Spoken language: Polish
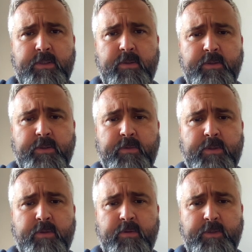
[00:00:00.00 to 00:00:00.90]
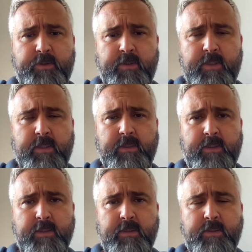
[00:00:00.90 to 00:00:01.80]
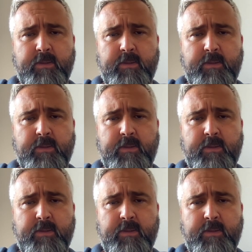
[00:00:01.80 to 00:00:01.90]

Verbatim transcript: goniły króliczka, tak?